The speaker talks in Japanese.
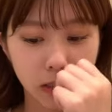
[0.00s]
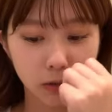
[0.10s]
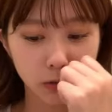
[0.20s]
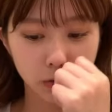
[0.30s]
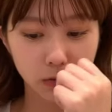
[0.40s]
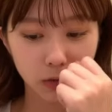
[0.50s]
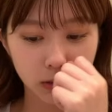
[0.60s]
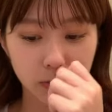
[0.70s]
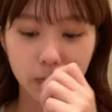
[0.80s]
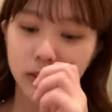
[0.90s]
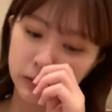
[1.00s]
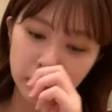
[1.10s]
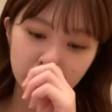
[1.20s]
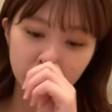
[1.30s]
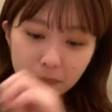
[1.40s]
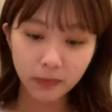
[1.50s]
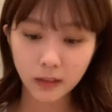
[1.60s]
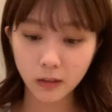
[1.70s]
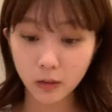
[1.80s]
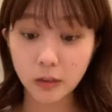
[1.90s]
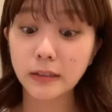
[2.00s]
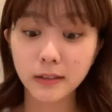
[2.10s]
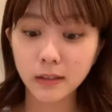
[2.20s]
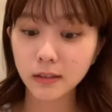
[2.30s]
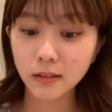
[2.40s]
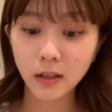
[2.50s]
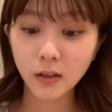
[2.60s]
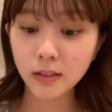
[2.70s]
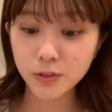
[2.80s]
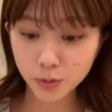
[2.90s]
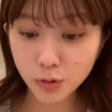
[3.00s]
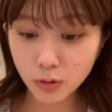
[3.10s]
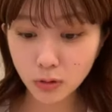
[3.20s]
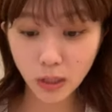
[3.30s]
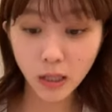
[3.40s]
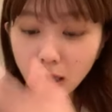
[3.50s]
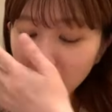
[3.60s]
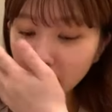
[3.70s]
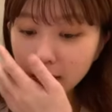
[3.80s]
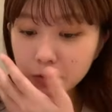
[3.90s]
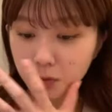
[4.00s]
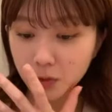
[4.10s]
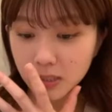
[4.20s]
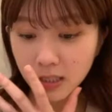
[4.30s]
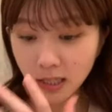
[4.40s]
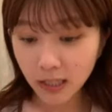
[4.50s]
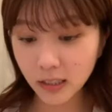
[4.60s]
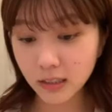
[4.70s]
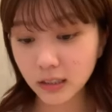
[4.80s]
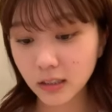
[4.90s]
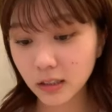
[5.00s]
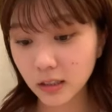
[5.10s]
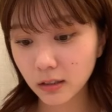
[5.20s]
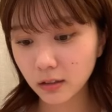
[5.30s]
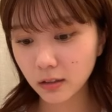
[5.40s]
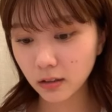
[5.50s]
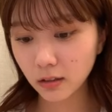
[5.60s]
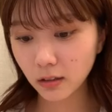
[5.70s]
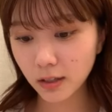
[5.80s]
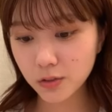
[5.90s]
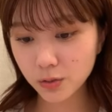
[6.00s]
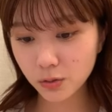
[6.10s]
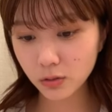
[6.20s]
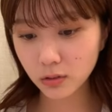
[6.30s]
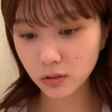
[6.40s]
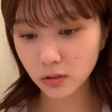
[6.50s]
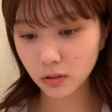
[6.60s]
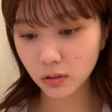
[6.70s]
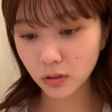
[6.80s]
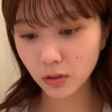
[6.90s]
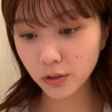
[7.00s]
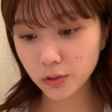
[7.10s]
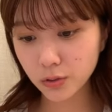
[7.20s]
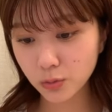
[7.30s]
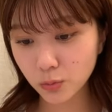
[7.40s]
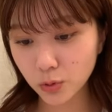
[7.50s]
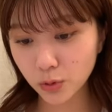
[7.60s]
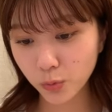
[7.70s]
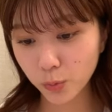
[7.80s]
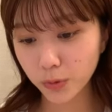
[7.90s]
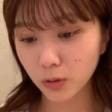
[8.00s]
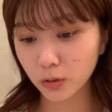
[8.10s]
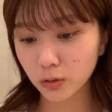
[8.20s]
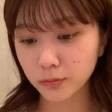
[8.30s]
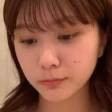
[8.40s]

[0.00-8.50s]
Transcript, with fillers: ある今月末来週え来週じゃない来週来週の金曜日からだ